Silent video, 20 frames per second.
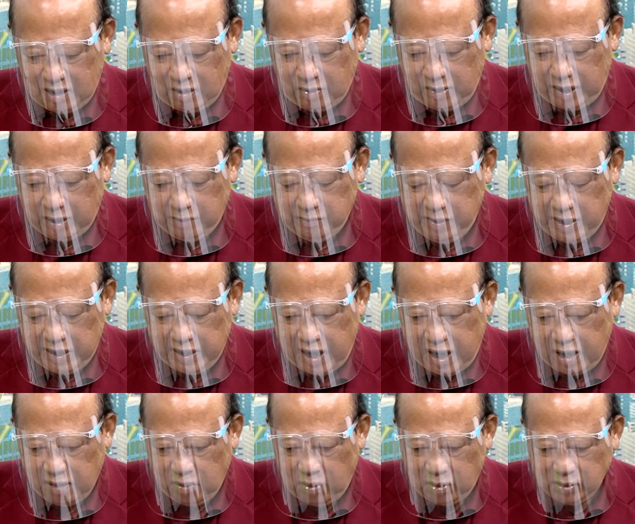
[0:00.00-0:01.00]
เราเห็นปัญ
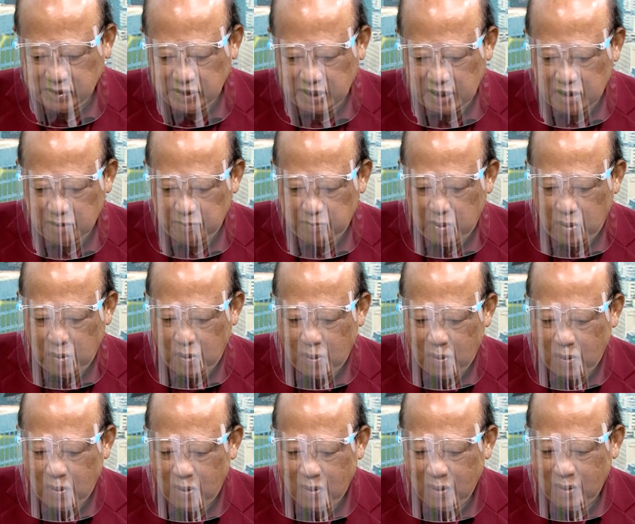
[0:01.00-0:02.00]
หาของสิงคโป
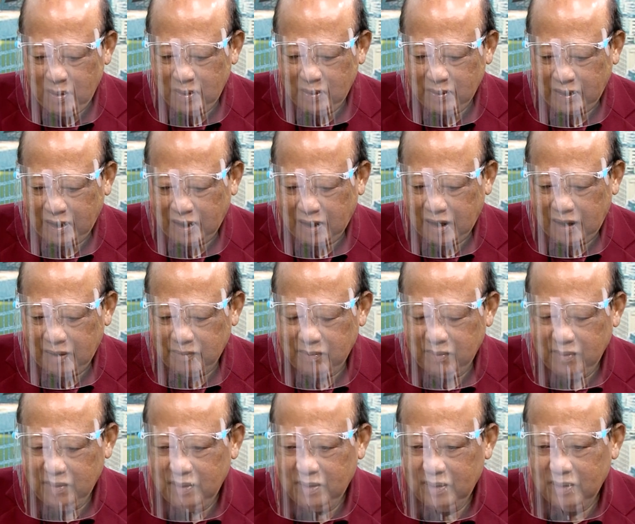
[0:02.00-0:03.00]
ร์นะครับ
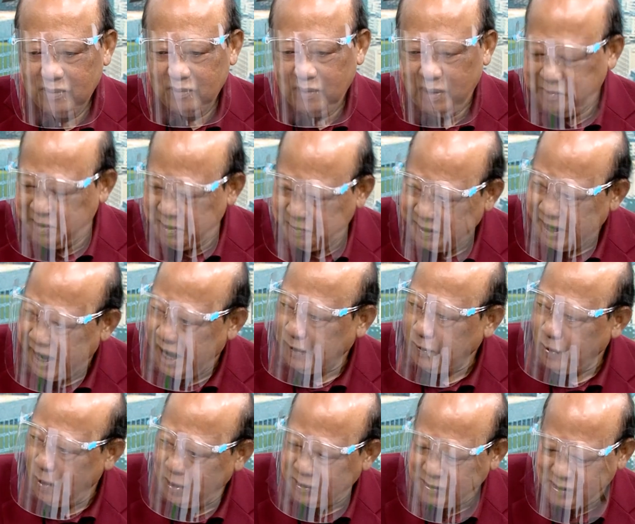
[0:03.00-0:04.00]
ว่ามีปัญหา
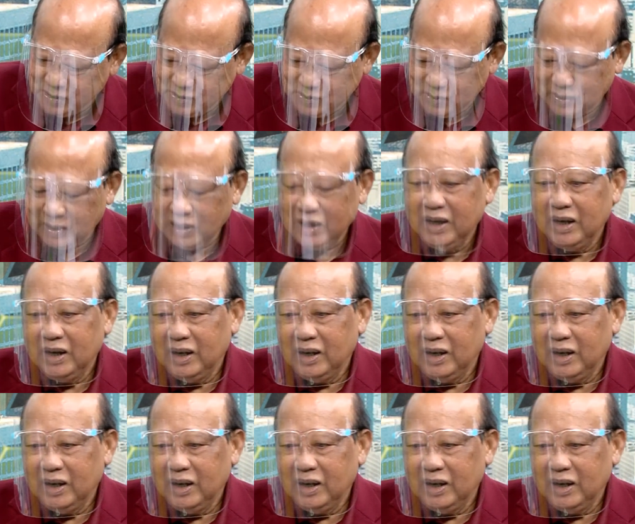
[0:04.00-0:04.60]
น้อยที่สุด